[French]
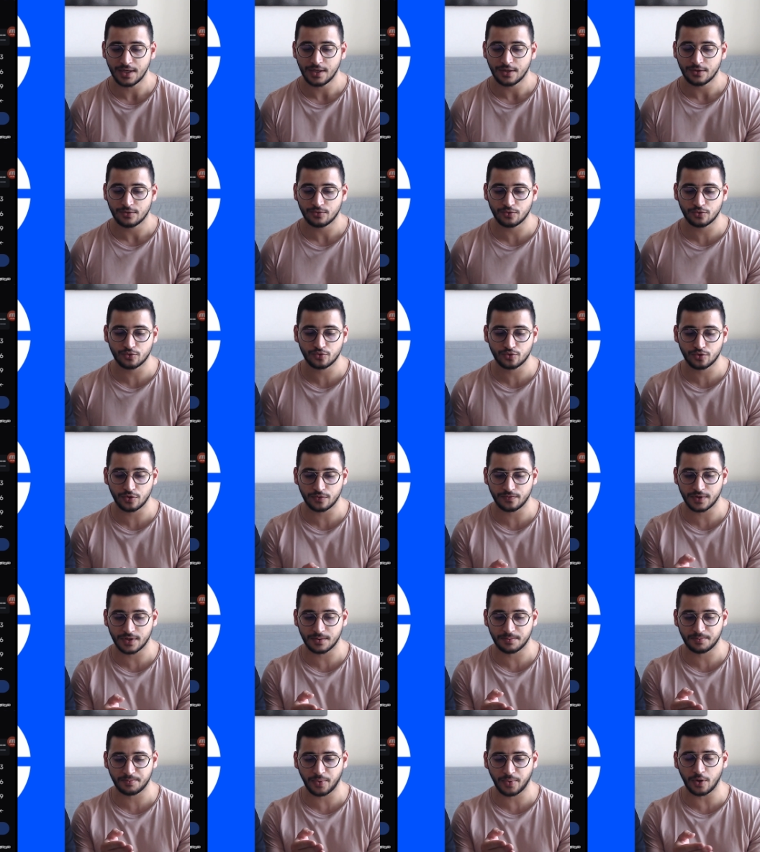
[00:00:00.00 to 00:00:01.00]
Donc je
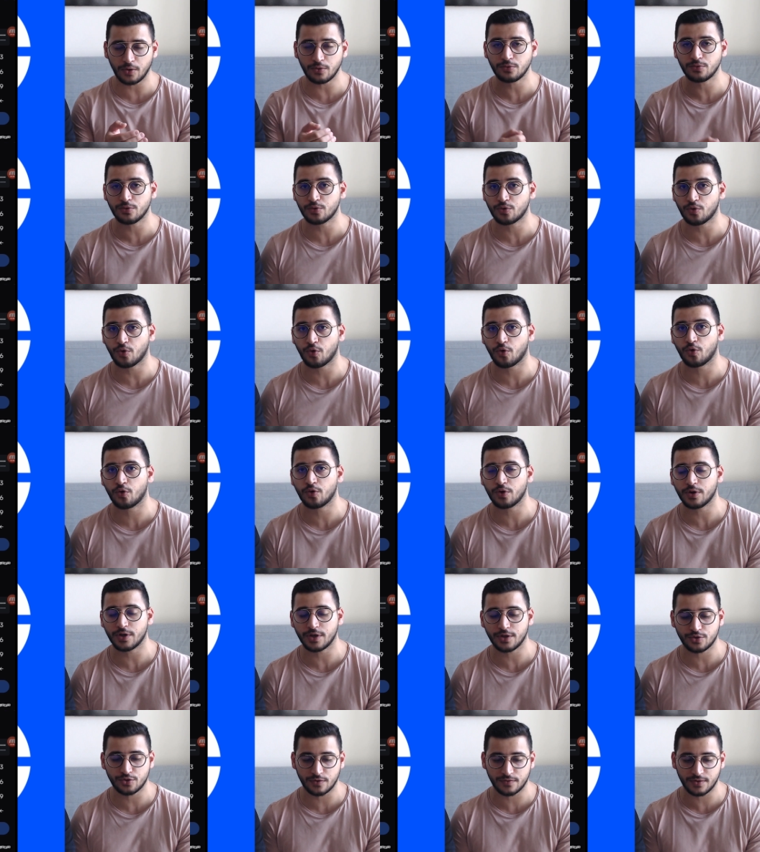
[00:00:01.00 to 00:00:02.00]
vais prendre le Cro
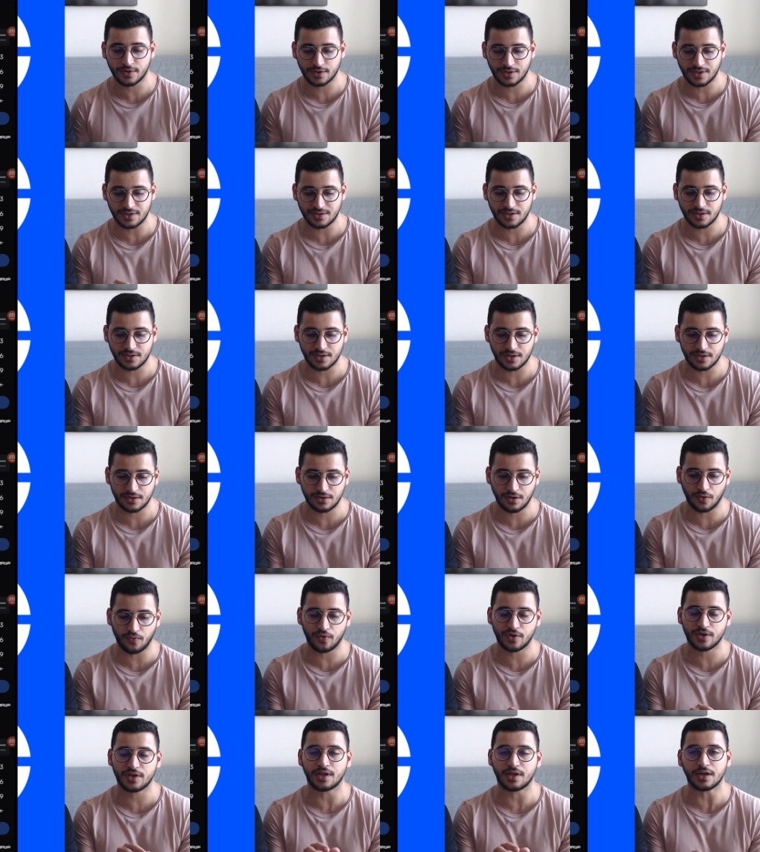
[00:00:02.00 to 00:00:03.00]
et je vais décider
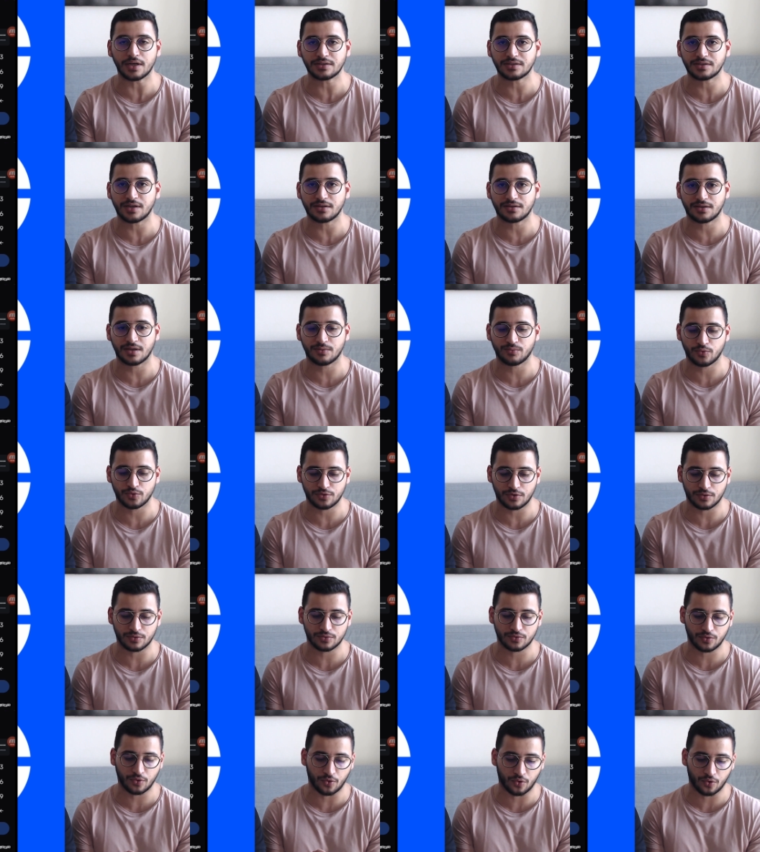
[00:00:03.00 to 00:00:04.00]
d'envoyer un certain montant
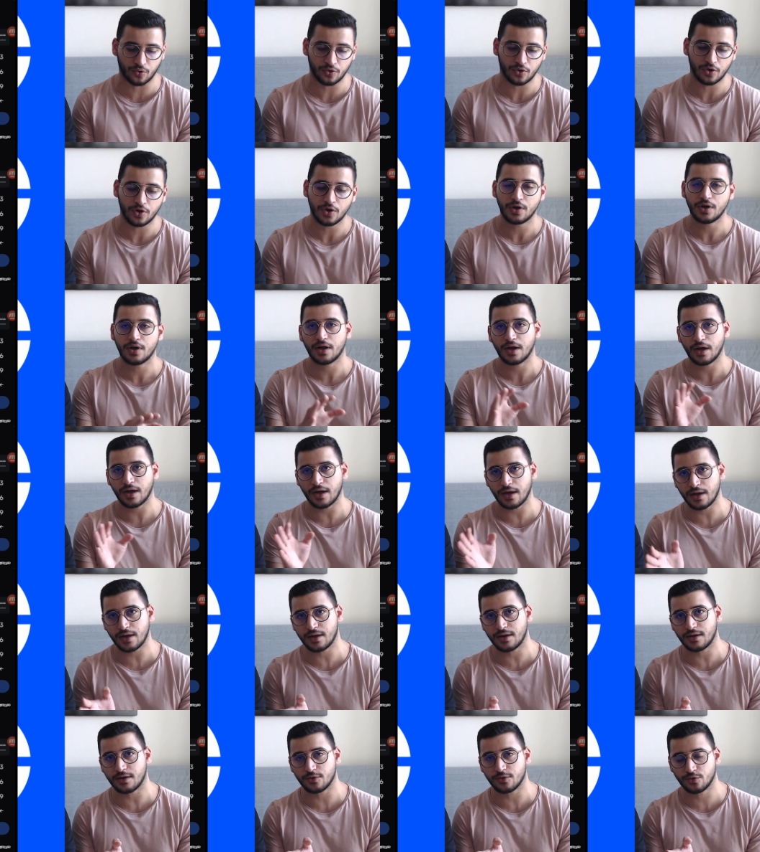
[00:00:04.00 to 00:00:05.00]
de Cro
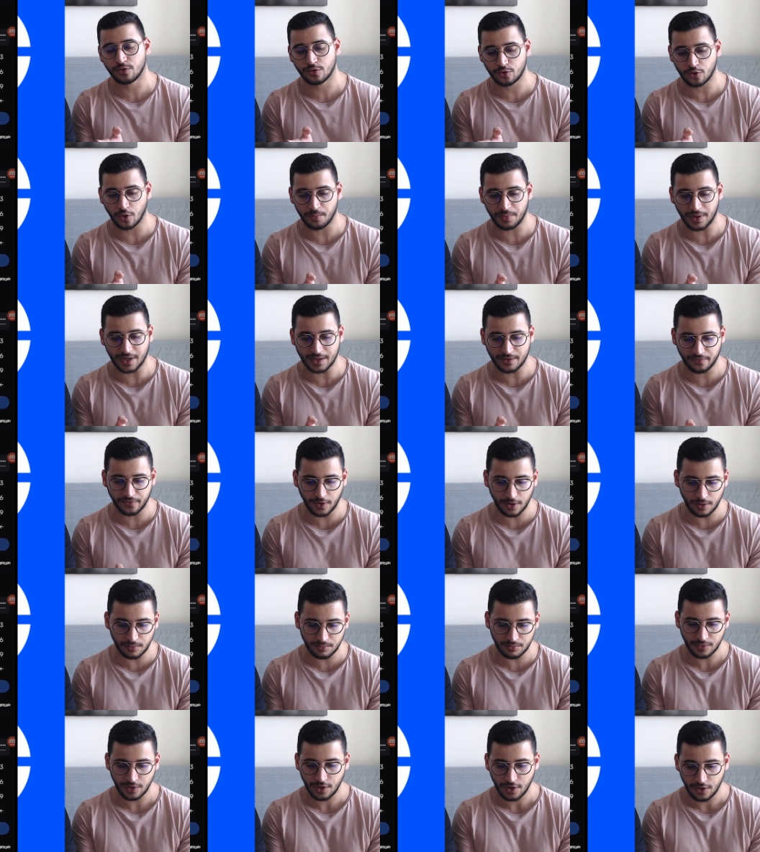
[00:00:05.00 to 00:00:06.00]
à une autre
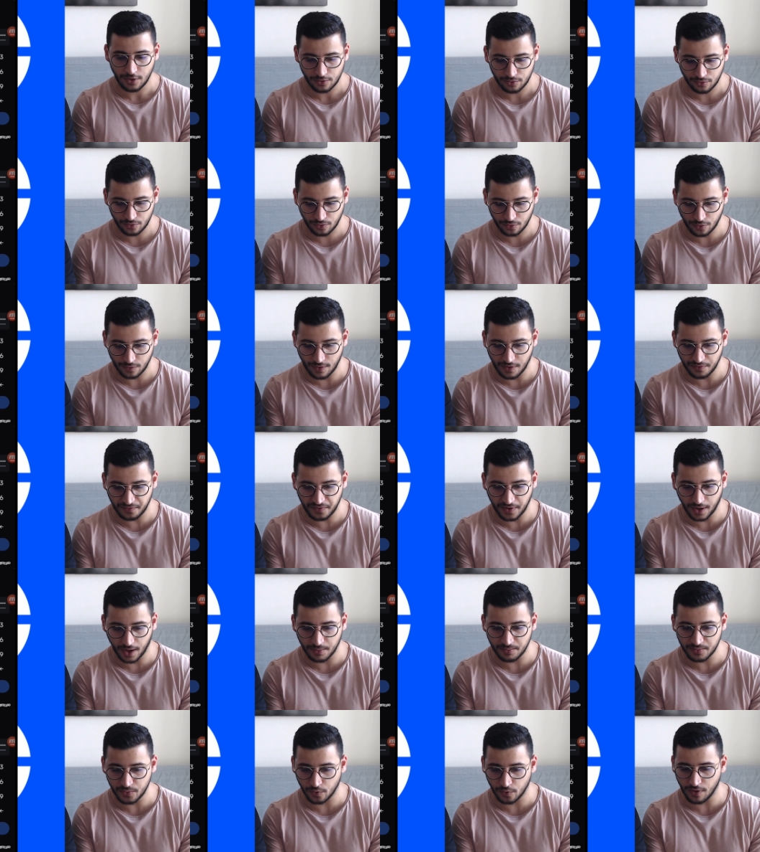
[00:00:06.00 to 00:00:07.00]
plateforme. Donc on va faire
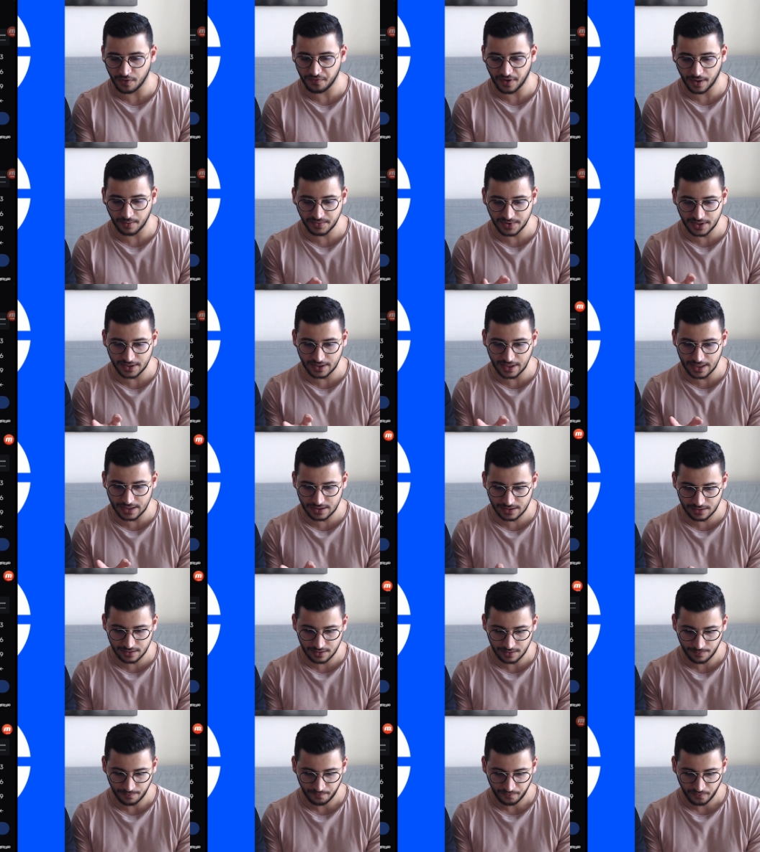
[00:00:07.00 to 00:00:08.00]
un, on va faire un petit
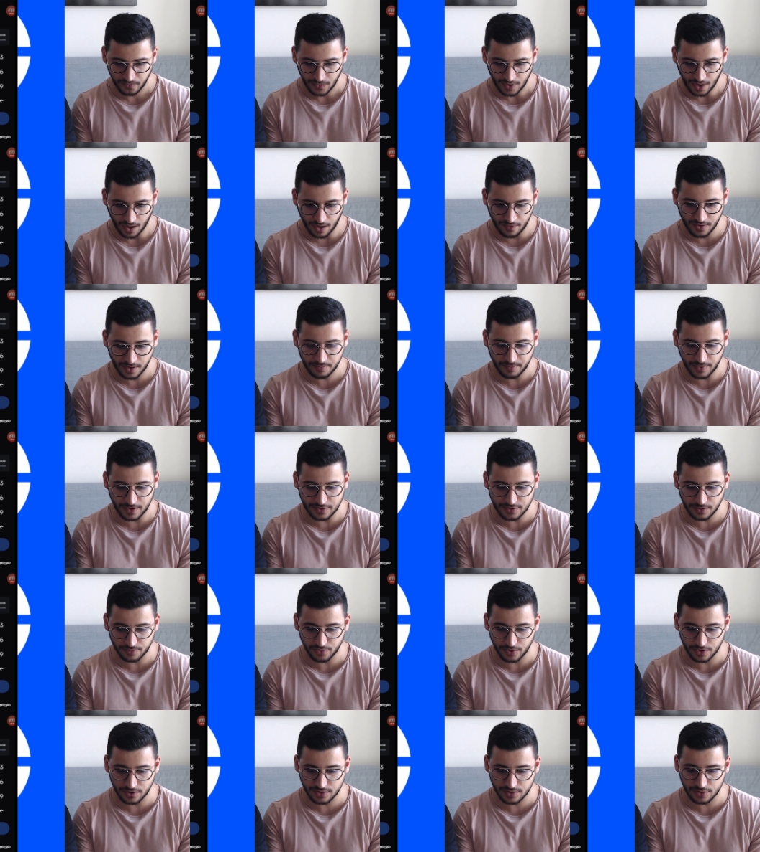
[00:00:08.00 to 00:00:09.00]
test mhm. bah, avec par
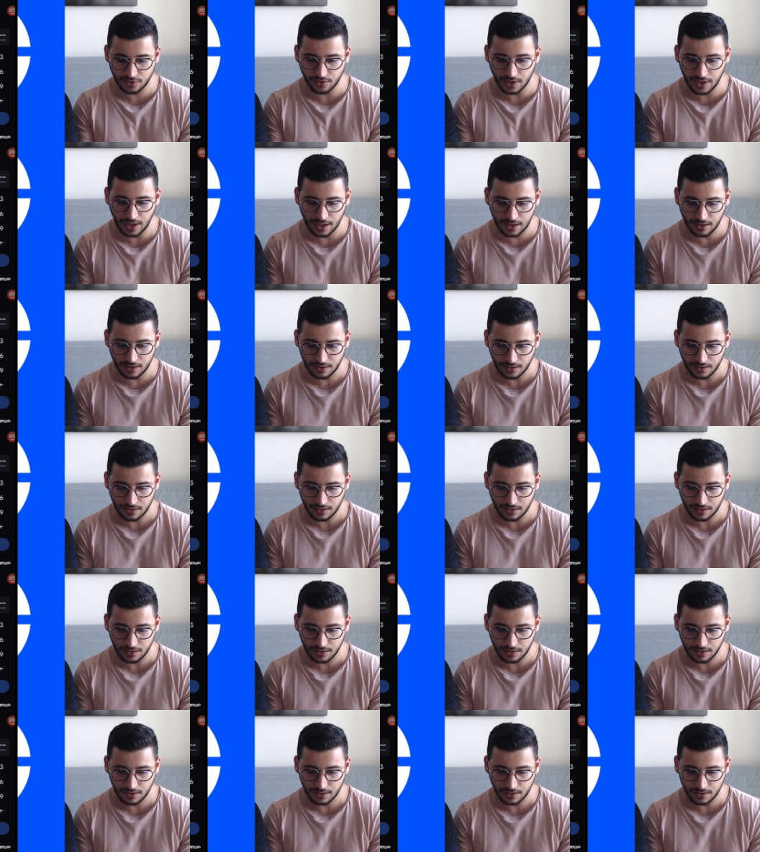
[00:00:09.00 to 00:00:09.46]
exemple 10 dollars.